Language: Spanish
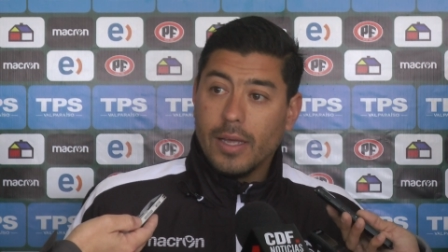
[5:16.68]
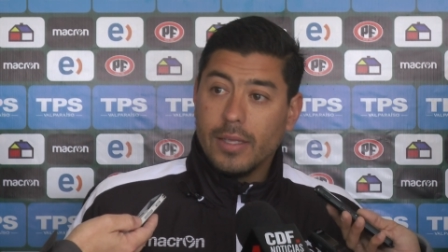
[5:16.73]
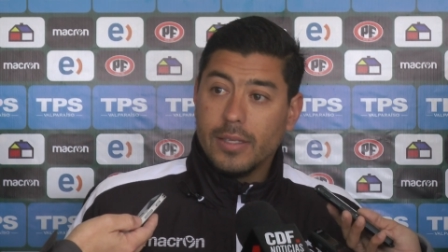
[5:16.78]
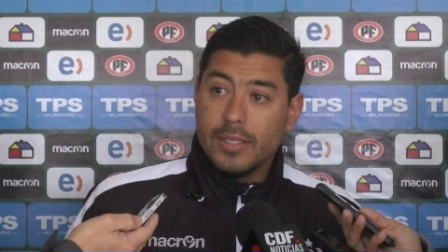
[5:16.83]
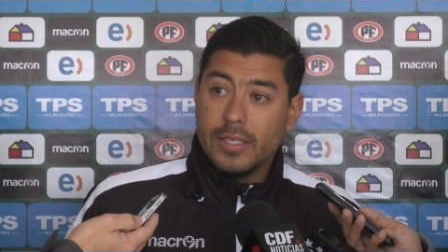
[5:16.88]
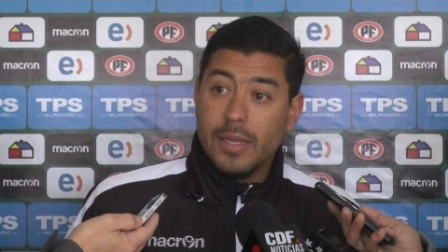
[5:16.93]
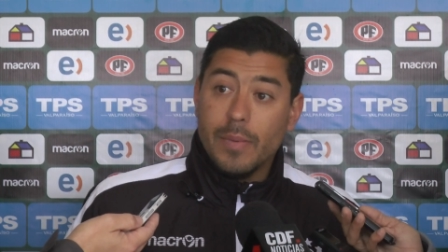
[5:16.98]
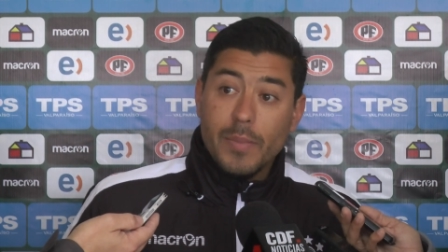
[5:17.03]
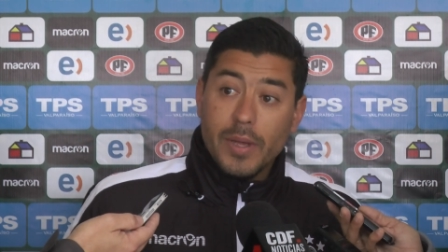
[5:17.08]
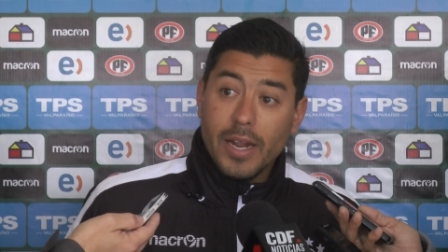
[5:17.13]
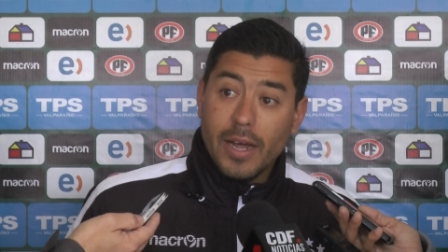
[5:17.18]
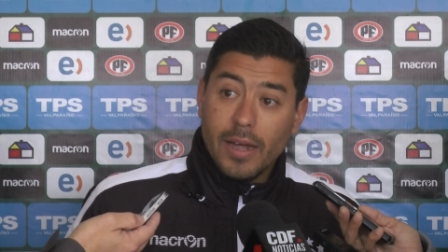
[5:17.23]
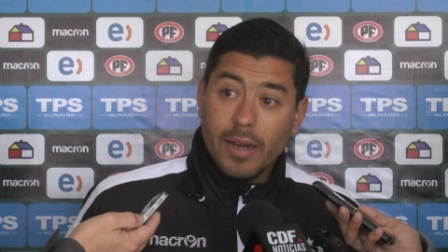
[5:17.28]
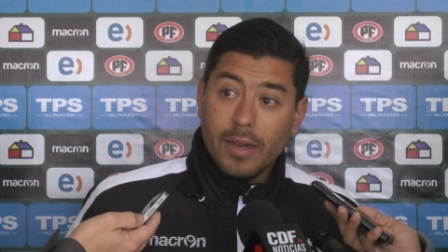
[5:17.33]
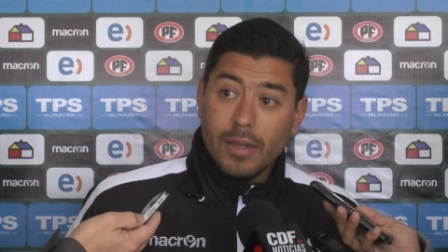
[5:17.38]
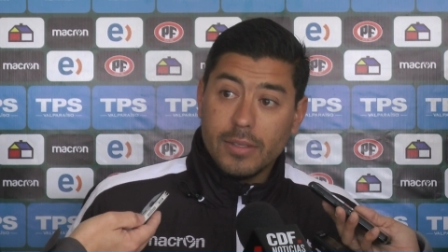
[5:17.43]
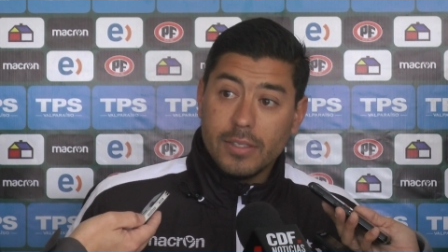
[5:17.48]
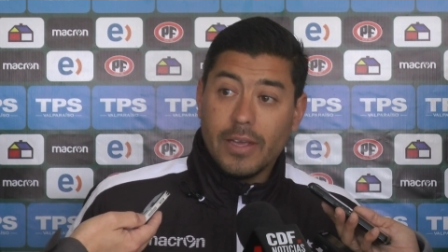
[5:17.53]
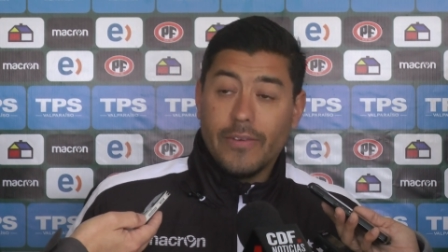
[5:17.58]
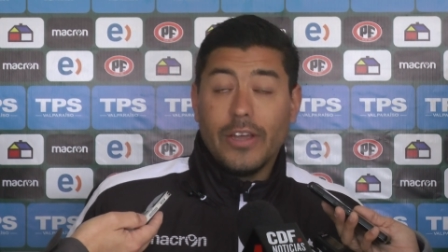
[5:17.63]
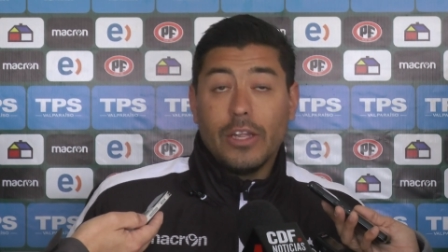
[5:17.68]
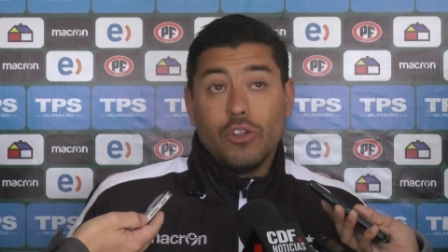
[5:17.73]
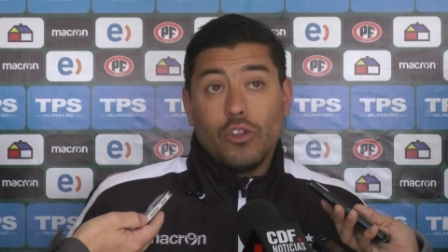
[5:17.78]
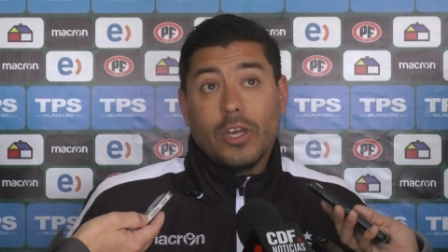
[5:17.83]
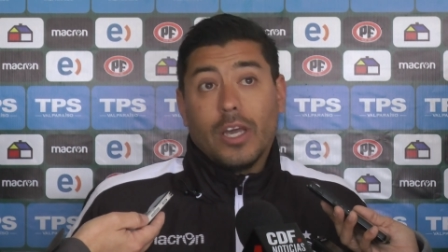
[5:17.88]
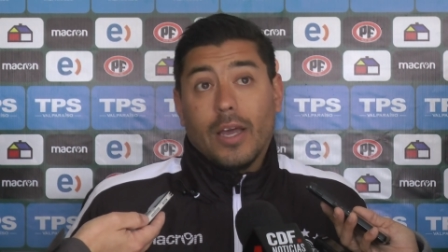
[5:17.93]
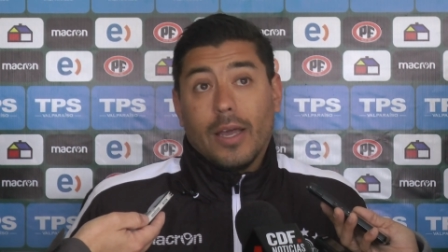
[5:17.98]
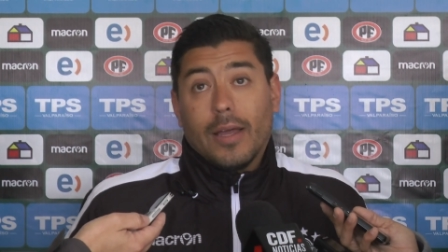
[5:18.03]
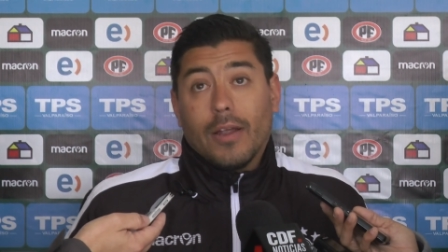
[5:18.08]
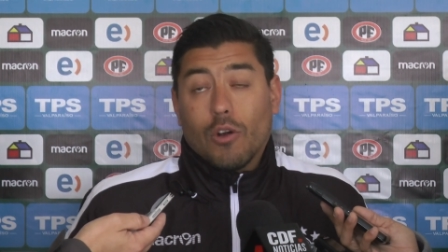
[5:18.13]
sin mirar,
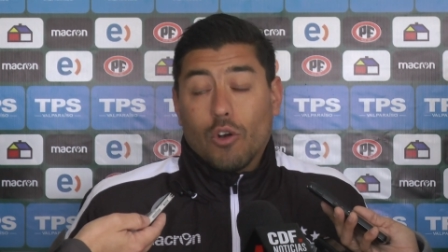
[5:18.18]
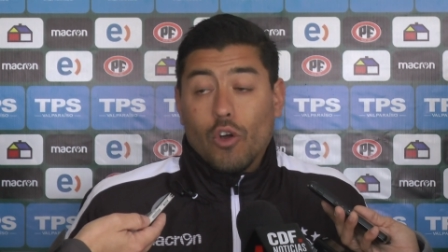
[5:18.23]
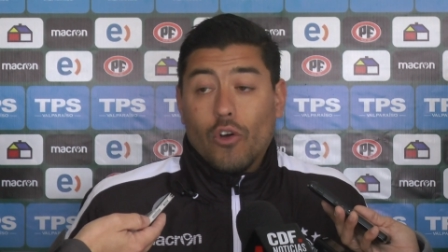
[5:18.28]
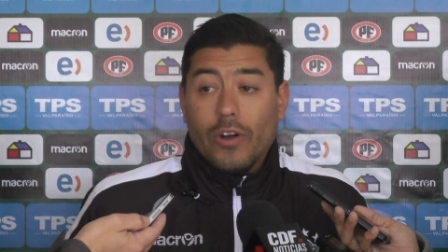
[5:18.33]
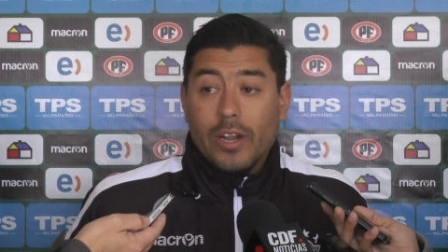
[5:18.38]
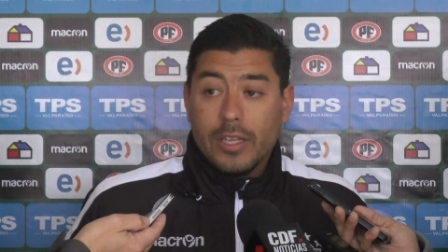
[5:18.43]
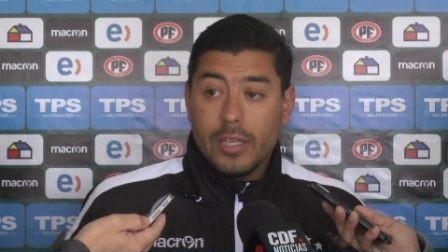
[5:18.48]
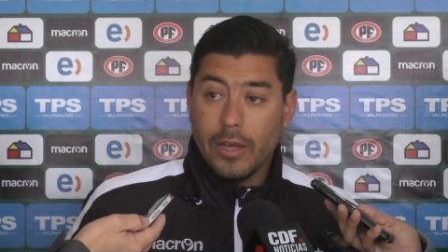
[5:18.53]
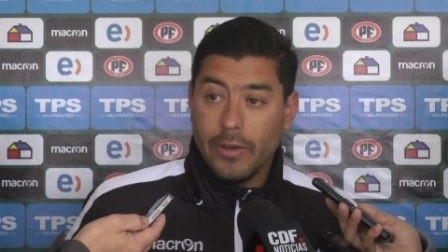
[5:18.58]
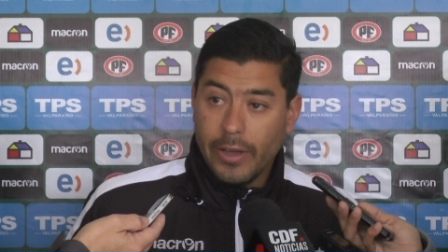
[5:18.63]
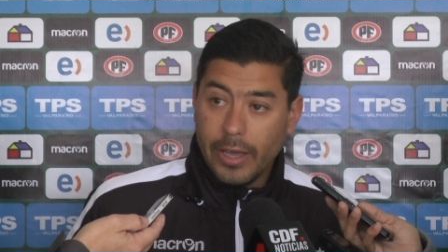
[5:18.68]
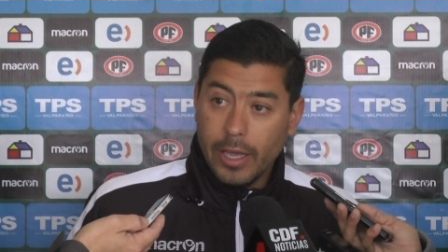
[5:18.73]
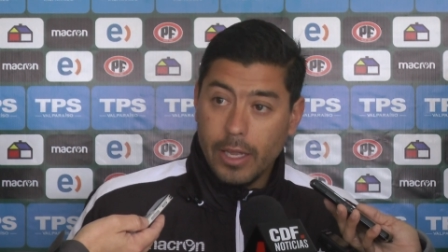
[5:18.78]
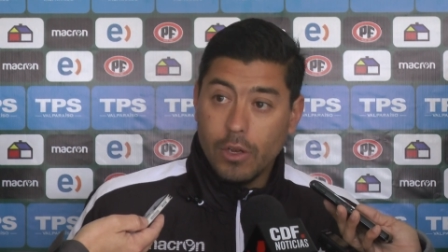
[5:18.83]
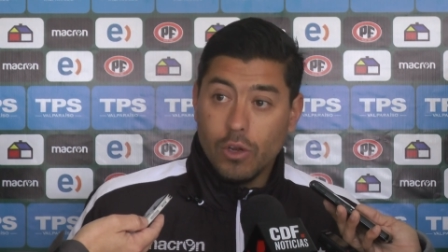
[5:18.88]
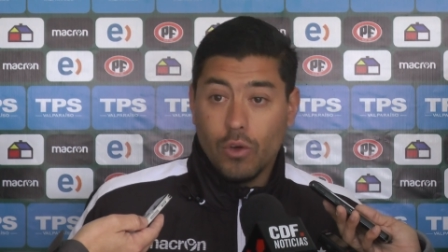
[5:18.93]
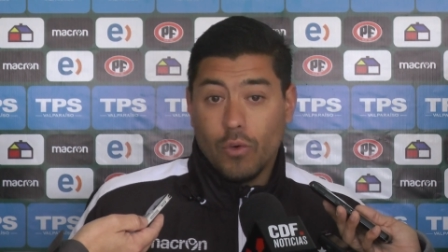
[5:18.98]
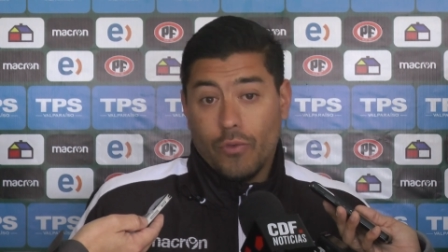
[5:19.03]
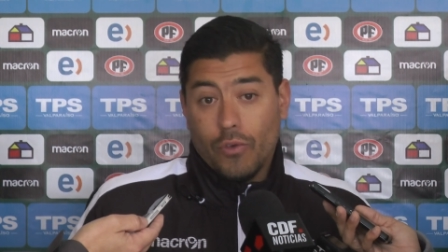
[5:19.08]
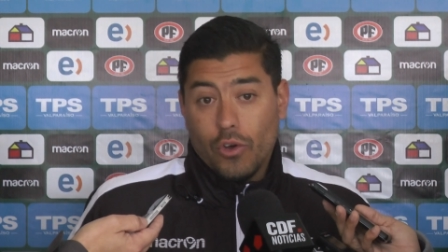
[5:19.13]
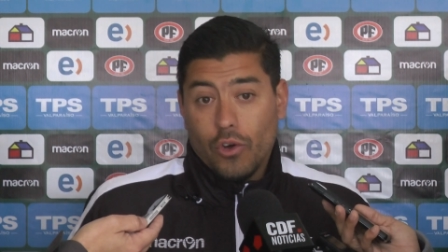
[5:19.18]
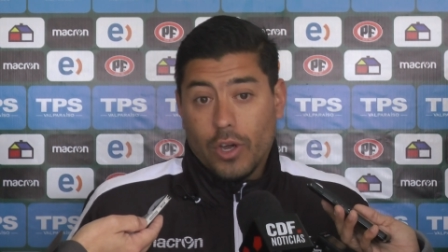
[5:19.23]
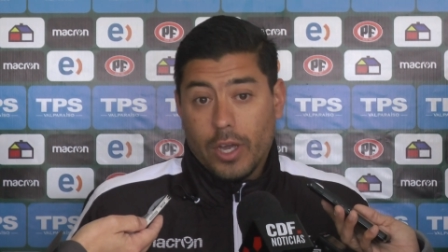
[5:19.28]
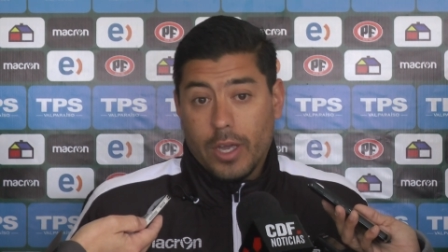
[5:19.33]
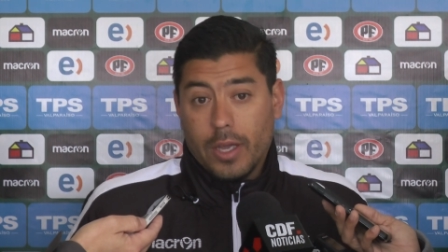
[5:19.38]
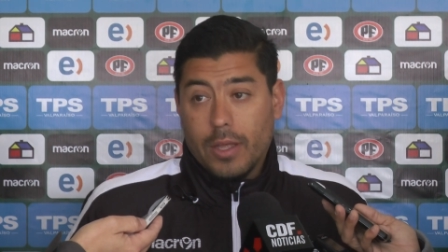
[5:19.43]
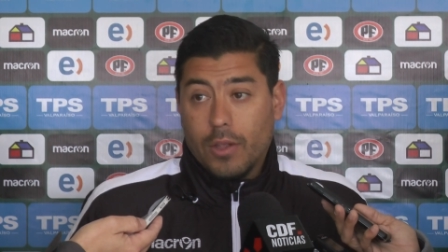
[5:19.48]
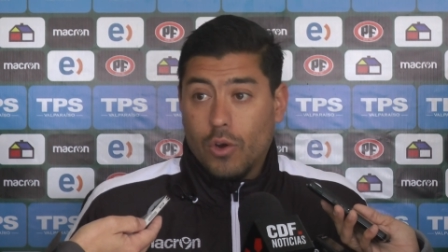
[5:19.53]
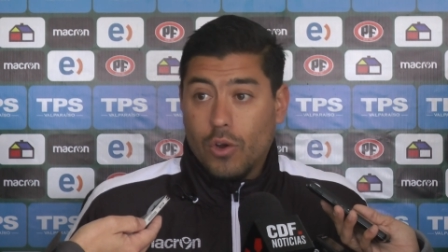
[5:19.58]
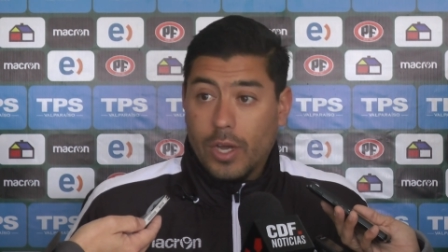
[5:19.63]
sabiendo que Robert estaba ahí, no vio
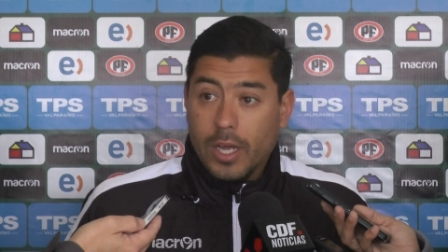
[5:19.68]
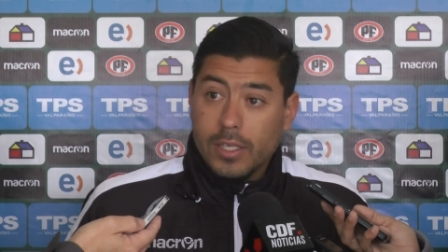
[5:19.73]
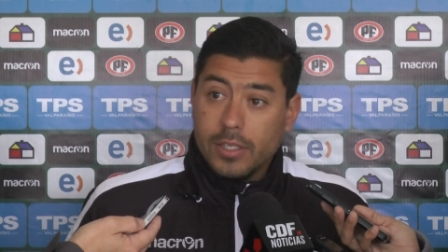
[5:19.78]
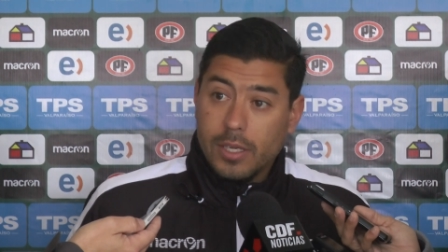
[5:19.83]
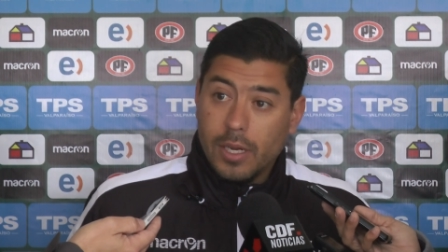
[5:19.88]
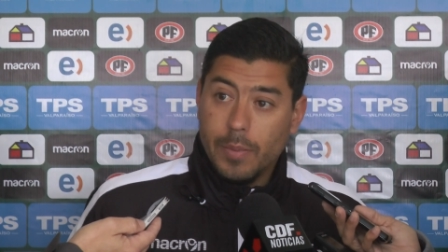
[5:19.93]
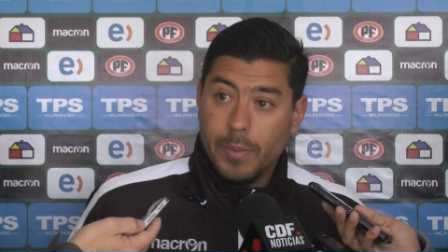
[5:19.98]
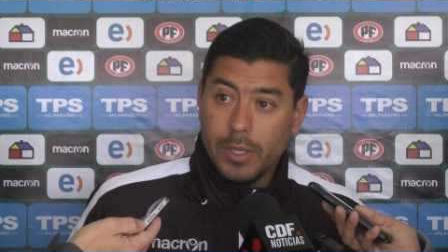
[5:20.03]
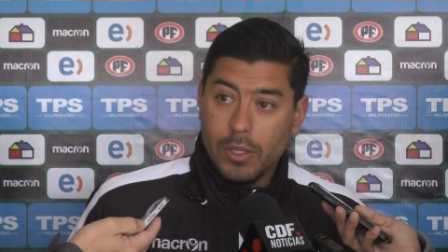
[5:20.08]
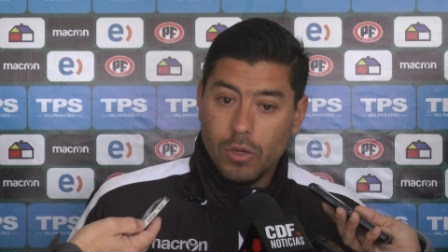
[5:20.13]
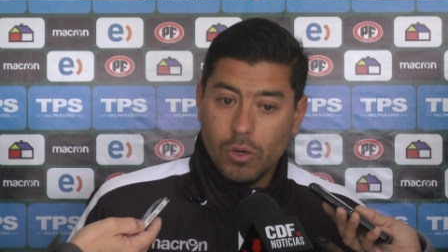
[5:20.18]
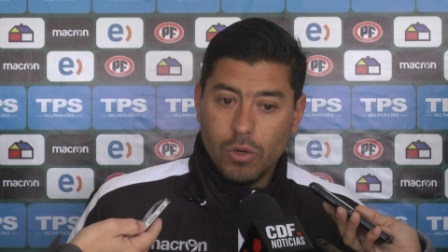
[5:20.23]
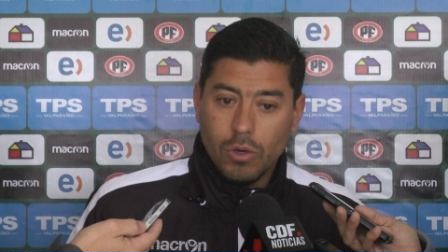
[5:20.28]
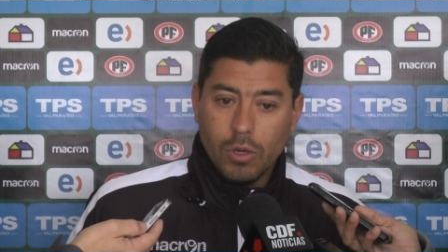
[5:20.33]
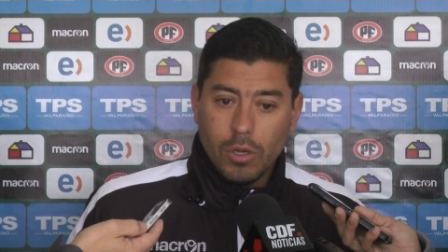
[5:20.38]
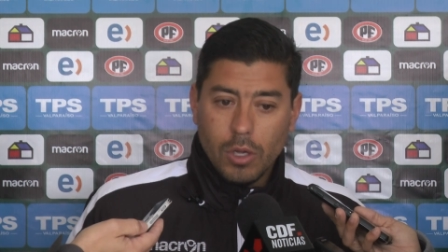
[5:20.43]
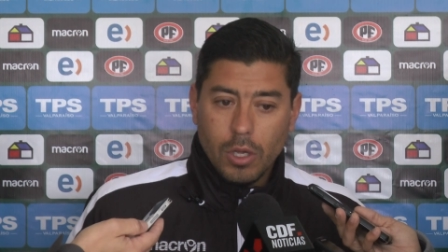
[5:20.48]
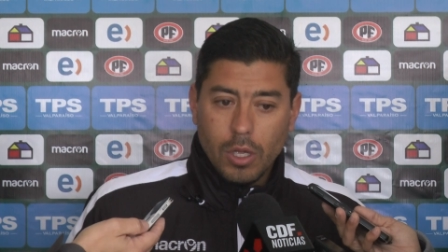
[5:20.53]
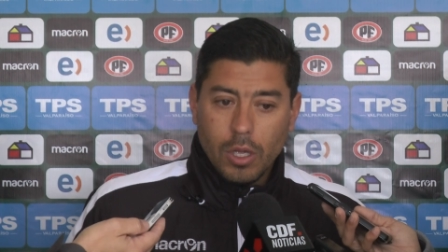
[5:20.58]
que Droguet se le metió,